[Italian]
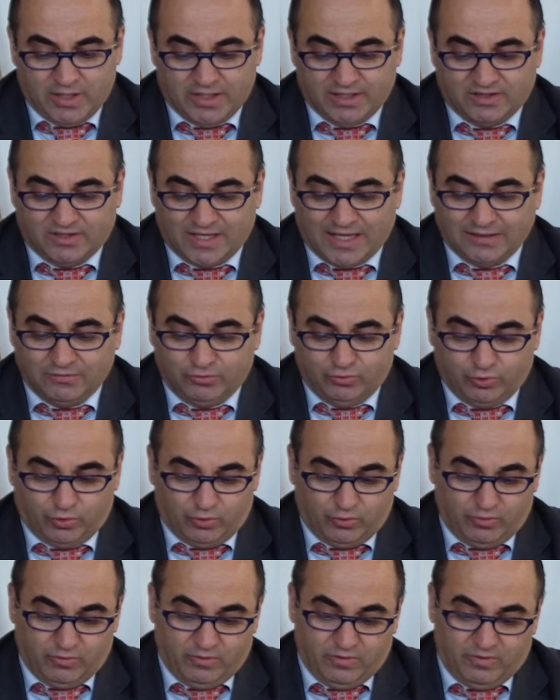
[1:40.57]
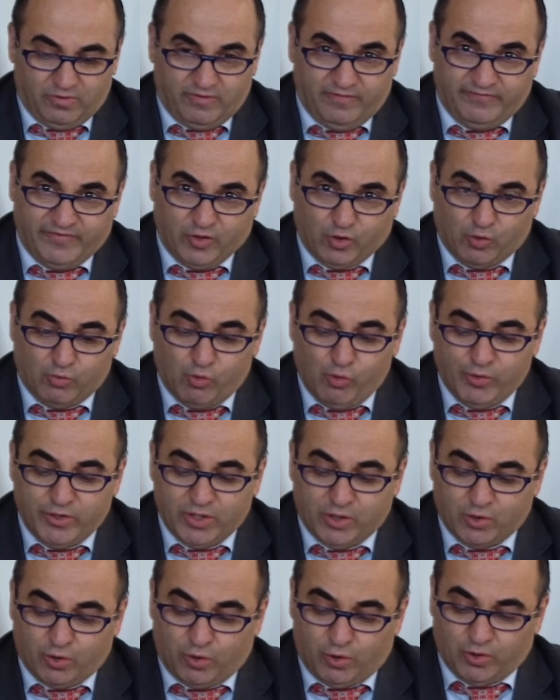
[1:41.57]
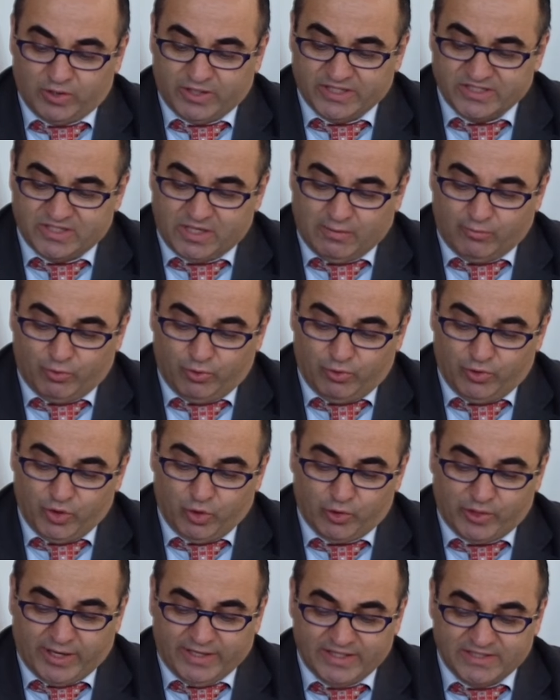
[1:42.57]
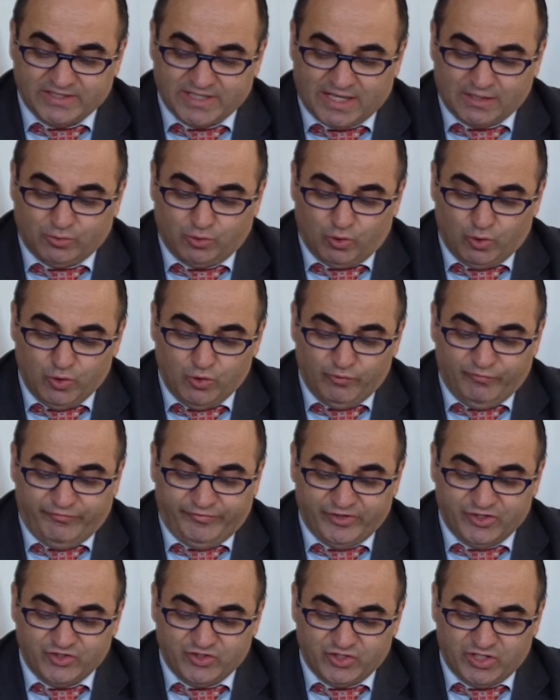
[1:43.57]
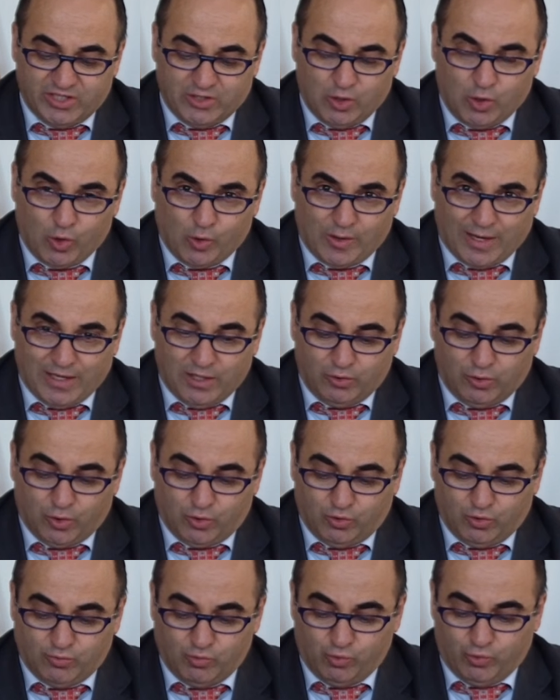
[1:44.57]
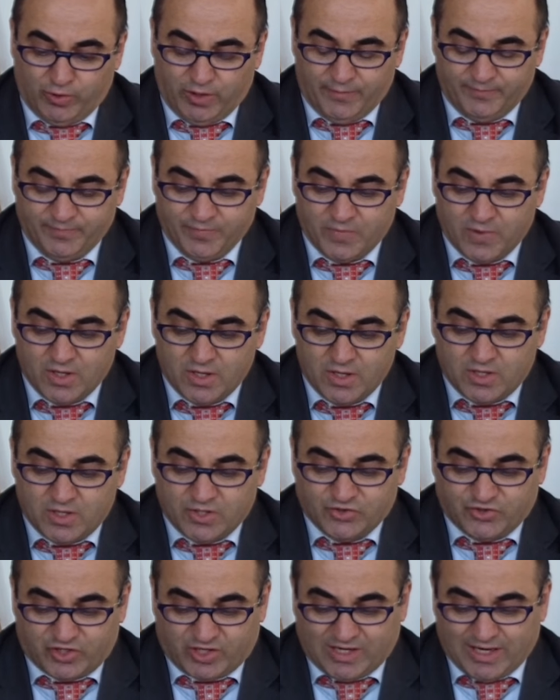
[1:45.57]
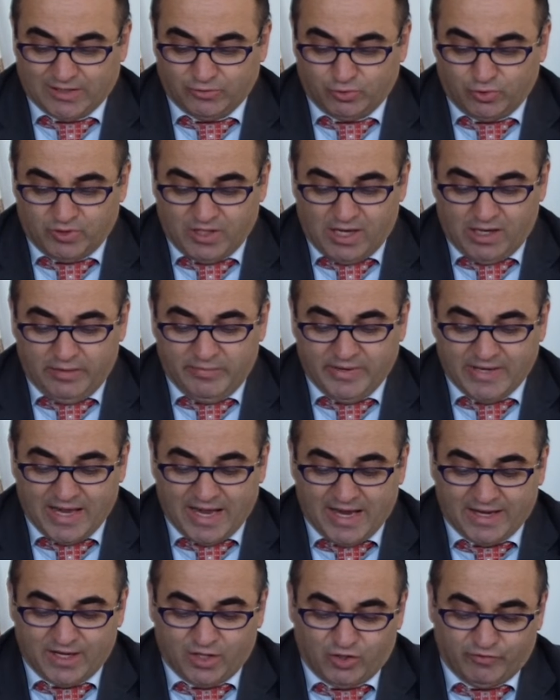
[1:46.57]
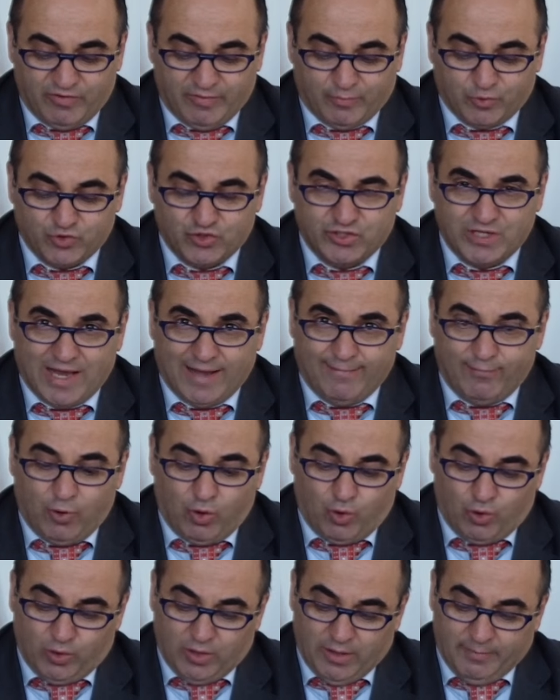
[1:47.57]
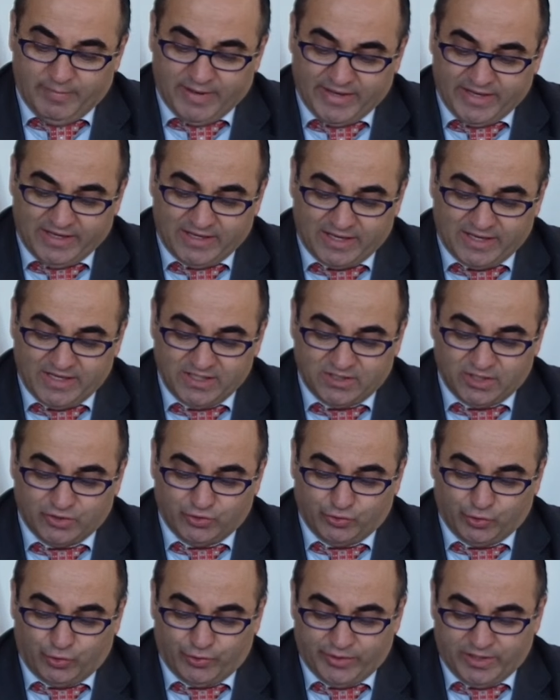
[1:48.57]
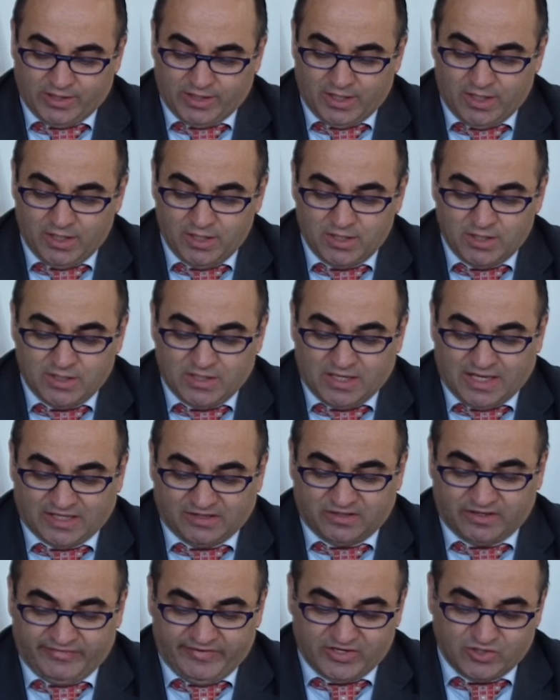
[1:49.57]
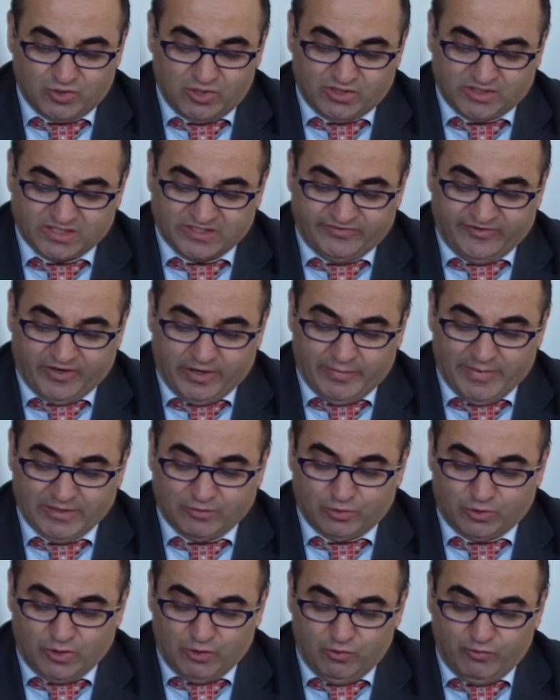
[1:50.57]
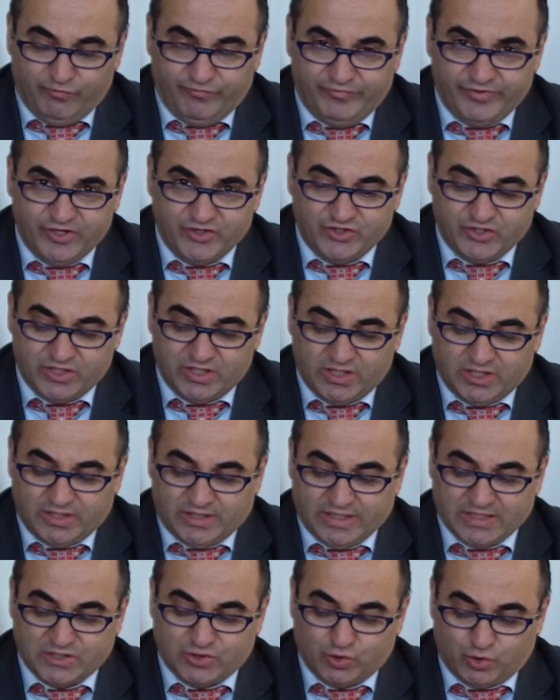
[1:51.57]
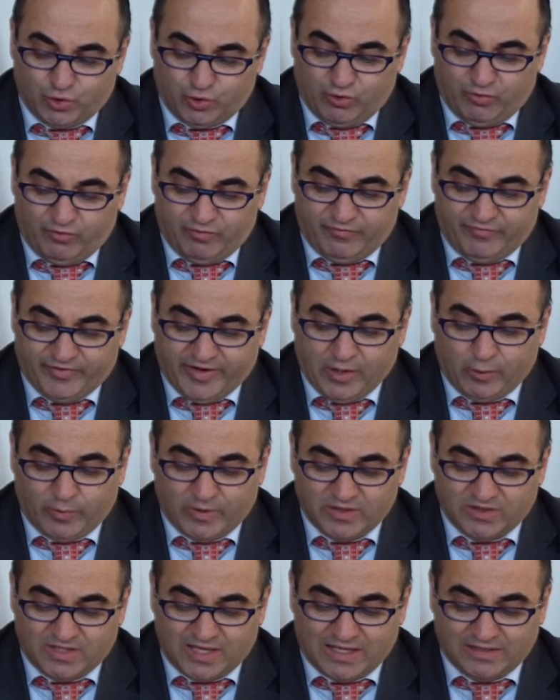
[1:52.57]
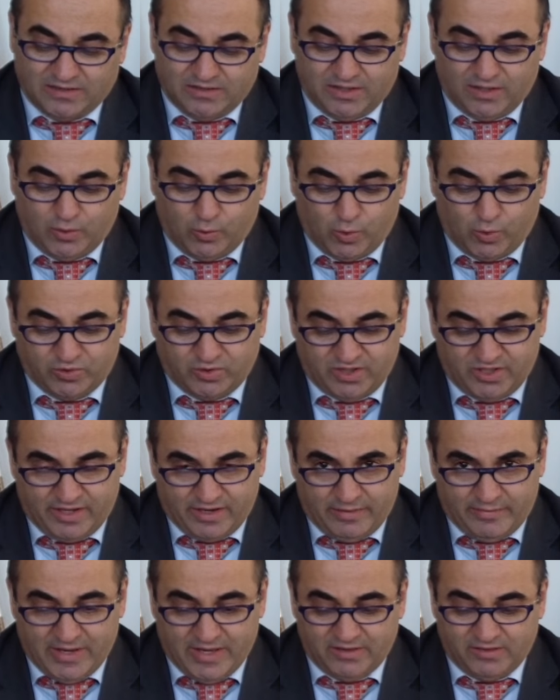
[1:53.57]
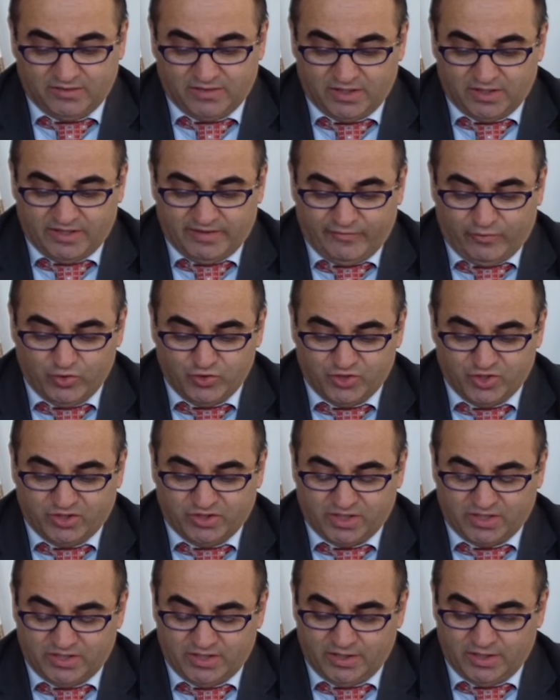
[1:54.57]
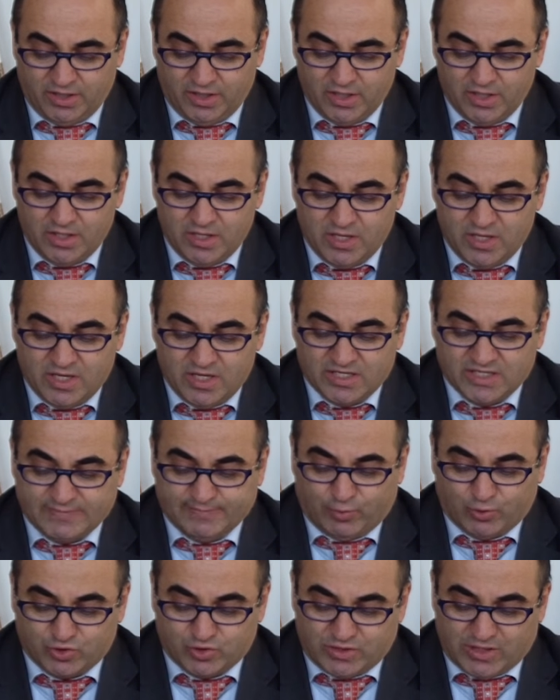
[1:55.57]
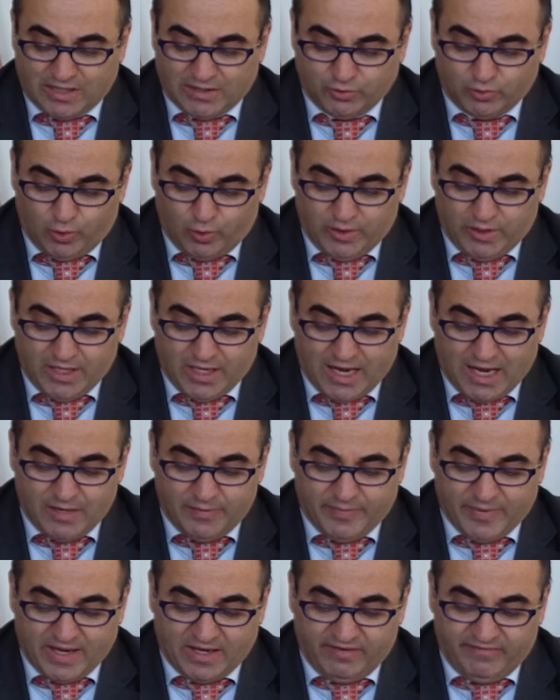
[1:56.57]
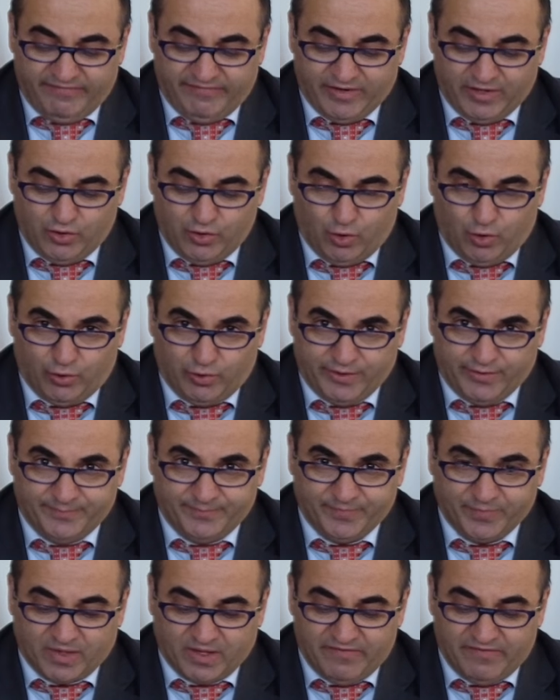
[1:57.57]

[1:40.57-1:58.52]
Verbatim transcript: Intanto vi comunico che stiamo riorganizzando gli uffici ed i locali del comune, cercando di eliminare dove possiamo le barriere architettoniche attraverso il trasferimento degli uffici che sono frequentati quotidianamente da voi cittadini, spostandoli ai piani inferiori.